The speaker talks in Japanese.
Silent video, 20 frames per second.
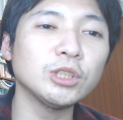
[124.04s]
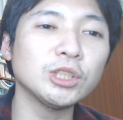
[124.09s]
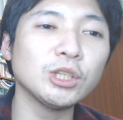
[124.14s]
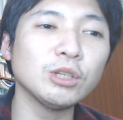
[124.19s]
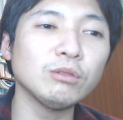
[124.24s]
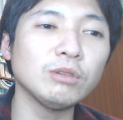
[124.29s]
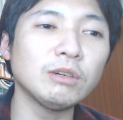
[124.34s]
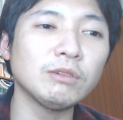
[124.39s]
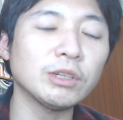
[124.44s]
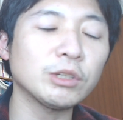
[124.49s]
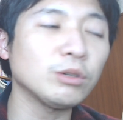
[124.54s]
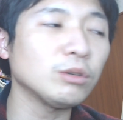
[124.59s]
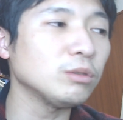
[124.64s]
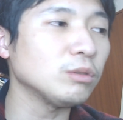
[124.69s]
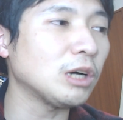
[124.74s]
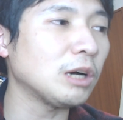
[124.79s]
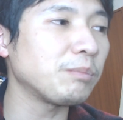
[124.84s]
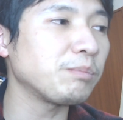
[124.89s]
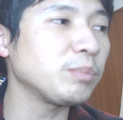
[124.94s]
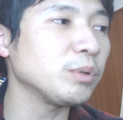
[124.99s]
京湾は今日
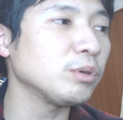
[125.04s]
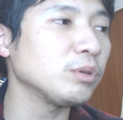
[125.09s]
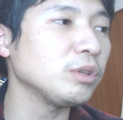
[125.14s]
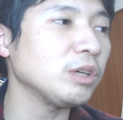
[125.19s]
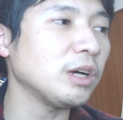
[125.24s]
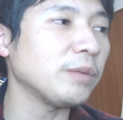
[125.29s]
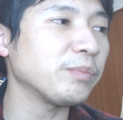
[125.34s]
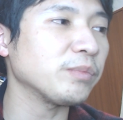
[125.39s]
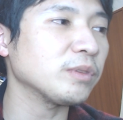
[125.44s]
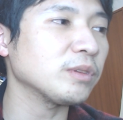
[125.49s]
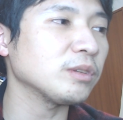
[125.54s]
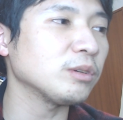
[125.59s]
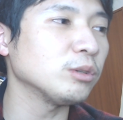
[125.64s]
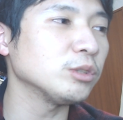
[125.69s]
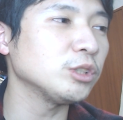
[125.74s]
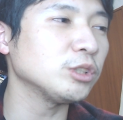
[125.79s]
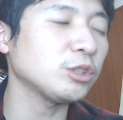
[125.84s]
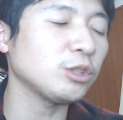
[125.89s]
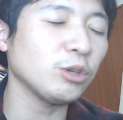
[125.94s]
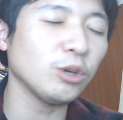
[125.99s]
の発表では、
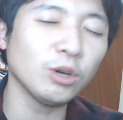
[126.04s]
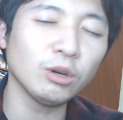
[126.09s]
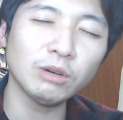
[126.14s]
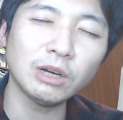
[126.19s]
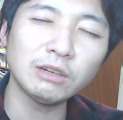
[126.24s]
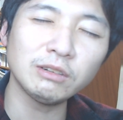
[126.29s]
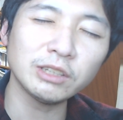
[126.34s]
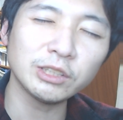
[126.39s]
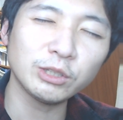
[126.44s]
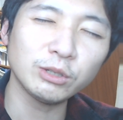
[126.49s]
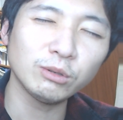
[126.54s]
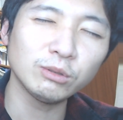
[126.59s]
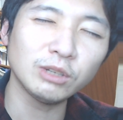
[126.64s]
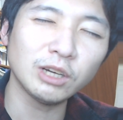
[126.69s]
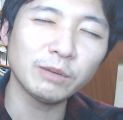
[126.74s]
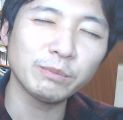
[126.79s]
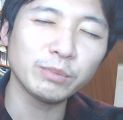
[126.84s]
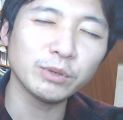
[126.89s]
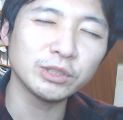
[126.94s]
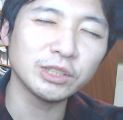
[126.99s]
星京湾は今日の
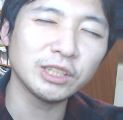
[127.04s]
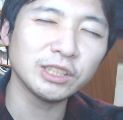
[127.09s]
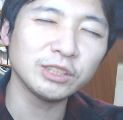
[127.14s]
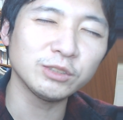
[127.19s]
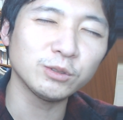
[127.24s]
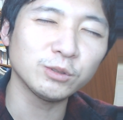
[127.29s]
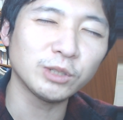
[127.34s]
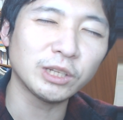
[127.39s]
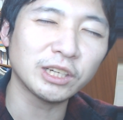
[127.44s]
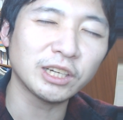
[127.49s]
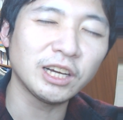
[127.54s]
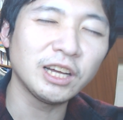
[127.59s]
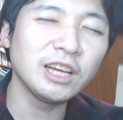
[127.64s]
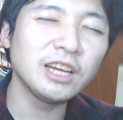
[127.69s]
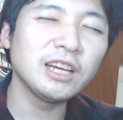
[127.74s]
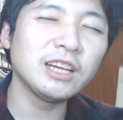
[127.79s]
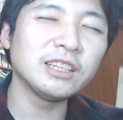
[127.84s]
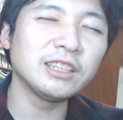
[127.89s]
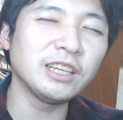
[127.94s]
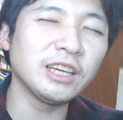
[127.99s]
発表じゃないというと、なんか
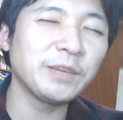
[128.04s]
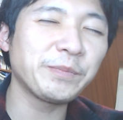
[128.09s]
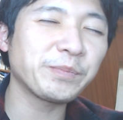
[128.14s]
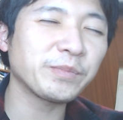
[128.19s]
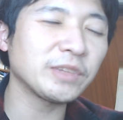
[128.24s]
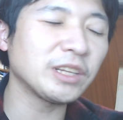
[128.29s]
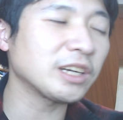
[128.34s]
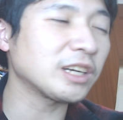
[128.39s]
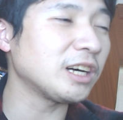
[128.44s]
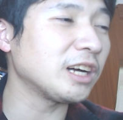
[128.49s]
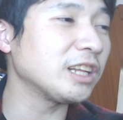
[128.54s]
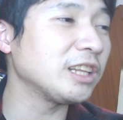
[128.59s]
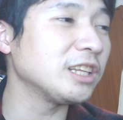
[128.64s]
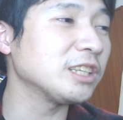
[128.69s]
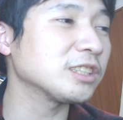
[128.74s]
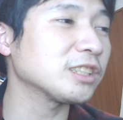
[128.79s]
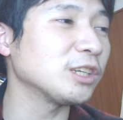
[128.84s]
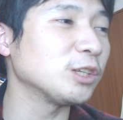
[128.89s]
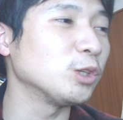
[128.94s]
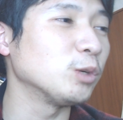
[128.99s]
ね、なんかあれで
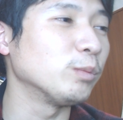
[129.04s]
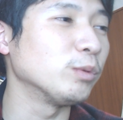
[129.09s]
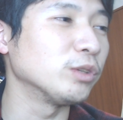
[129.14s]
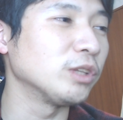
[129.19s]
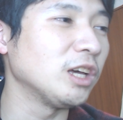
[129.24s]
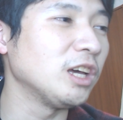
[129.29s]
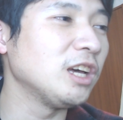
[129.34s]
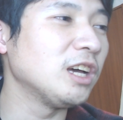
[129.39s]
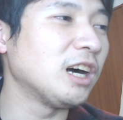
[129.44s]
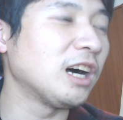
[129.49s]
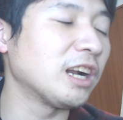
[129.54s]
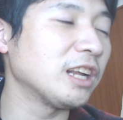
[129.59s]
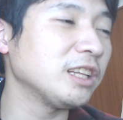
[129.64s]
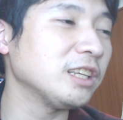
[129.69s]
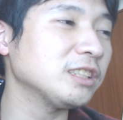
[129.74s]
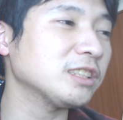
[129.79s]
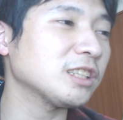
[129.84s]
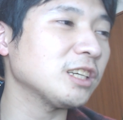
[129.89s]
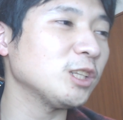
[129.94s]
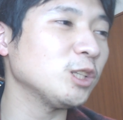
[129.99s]
すけどもね、あれ
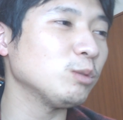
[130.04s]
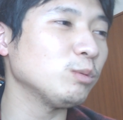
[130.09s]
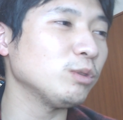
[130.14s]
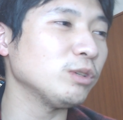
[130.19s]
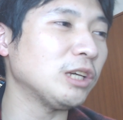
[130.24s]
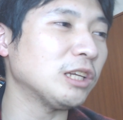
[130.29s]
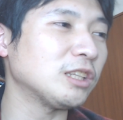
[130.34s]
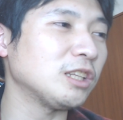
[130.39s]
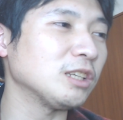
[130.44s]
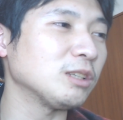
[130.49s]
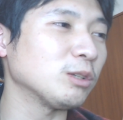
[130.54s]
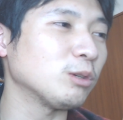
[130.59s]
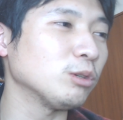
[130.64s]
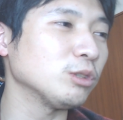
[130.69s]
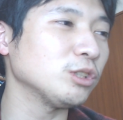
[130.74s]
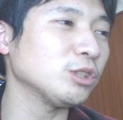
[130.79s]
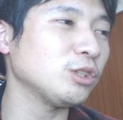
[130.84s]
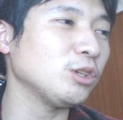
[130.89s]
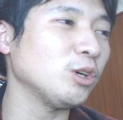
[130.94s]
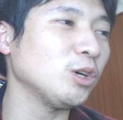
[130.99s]
ですけども、やっていけ
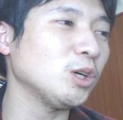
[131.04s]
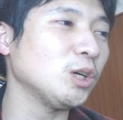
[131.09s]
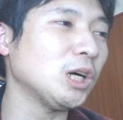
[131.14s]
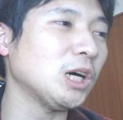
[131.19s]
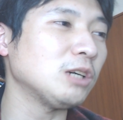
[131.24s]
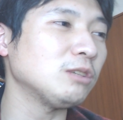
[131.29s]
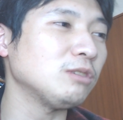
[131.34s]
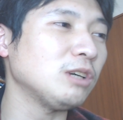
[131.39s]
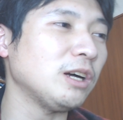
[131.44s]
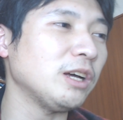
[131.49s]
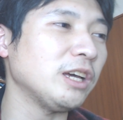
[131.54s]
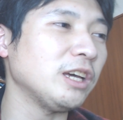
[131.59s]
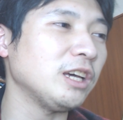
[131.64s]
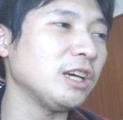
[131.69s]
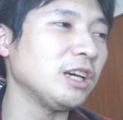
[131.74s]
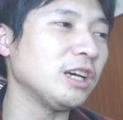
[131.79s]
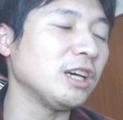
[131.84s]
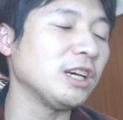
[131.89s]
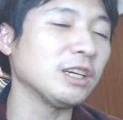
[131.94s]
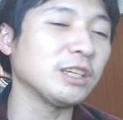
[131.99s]
星京湾は、
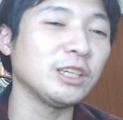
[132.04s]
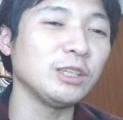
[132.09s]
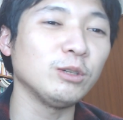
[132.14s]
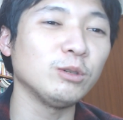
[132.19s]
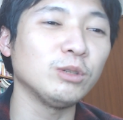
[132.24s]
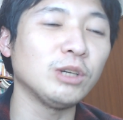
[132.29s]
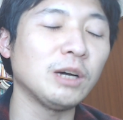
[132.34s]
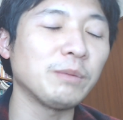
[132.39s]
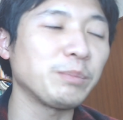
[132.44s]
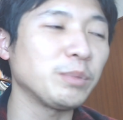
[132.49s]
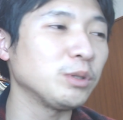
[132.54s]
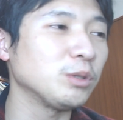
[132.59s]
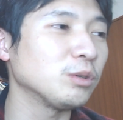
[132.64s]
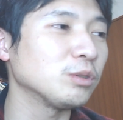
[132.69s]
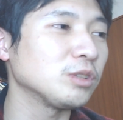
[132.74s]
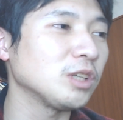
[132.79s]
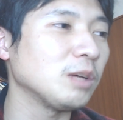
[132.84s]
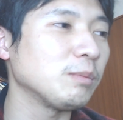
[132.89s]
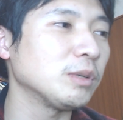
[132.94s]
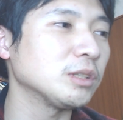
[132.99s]
えー、昨日の発表で
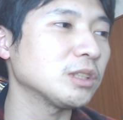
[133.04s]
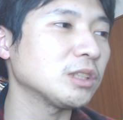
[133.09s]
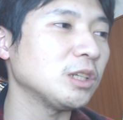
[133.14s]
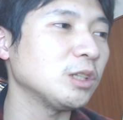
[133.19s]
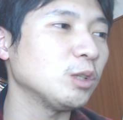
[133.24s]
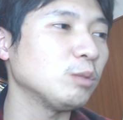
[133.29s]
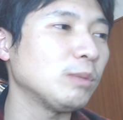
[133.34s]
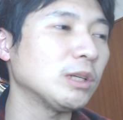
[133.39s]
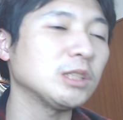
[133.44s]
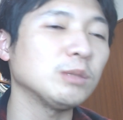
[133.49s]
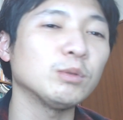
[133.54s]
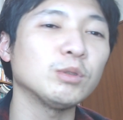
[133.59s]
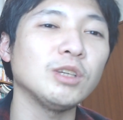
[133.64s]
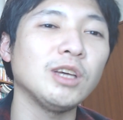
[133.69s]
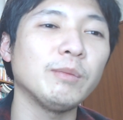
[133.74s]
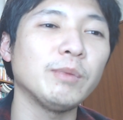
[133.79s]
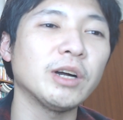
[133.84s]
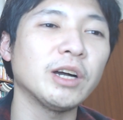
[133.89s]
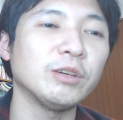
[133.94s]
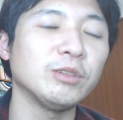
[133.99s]
ございますけど、松本
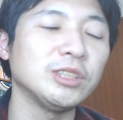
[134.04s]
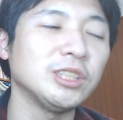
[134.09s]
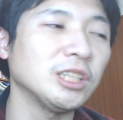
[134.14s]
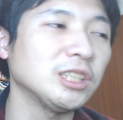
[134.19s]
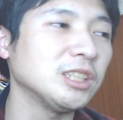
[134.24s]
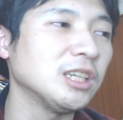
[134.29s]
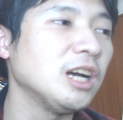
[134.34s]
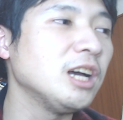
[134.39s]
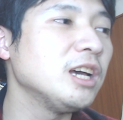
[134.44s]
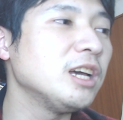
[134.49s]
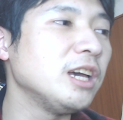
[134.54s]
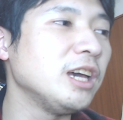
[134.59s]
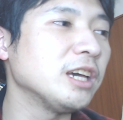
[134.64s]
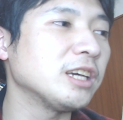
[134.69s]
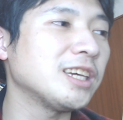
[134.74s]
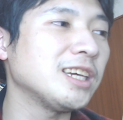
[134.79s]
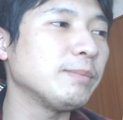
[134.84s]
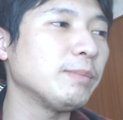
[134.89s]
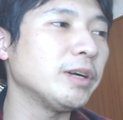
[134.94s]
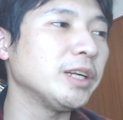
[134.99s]
山がの移籍が、えー、
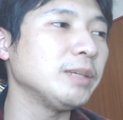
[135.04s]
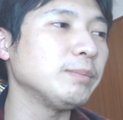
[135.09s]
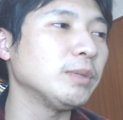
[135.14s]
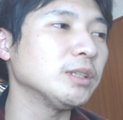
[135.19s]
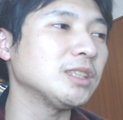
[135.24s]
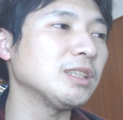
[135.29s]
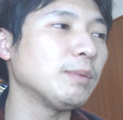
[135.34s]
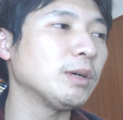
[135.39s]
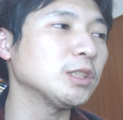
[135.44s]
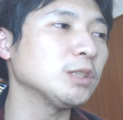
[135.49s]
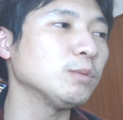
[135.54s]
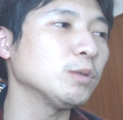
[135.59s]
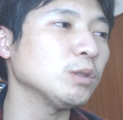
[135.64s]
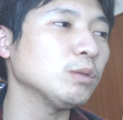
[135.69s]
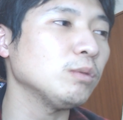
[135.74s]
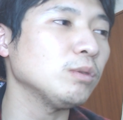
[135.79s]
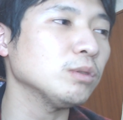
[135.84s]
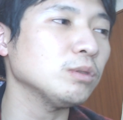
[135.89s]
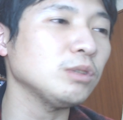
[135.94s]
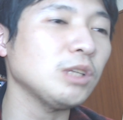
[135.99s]
決まりました。松
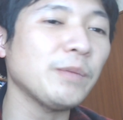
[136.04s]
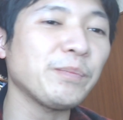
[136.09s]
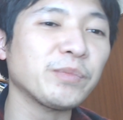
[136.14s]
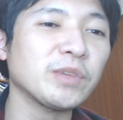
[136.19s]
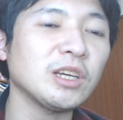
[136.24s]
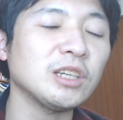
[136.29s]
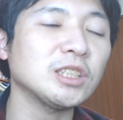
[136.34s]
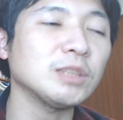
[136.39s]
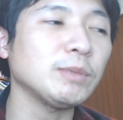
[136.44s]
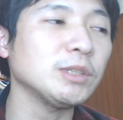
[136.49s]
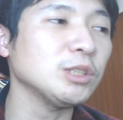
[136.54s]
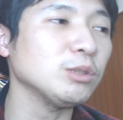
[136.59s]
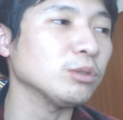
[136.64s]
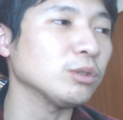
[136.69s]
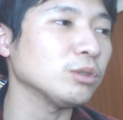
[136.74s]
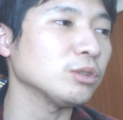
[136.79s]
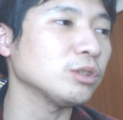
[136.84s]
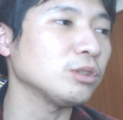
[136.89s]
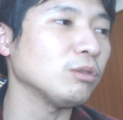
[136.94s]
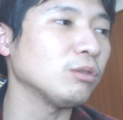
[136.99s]
本も本当ね、素晴らしい補
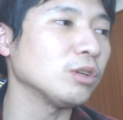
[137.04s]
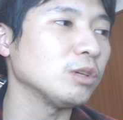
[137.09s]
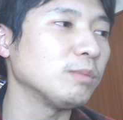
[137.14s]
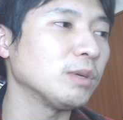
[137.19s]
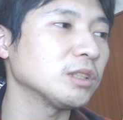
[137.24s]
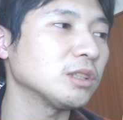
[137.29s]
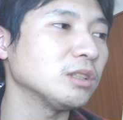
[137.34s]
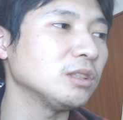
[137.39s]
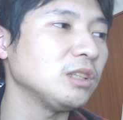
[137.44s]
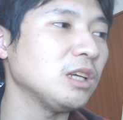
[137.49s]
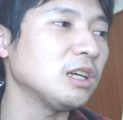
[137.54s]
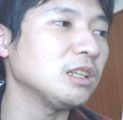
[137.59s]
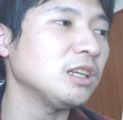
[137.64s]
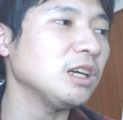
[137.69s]
強しておりますね。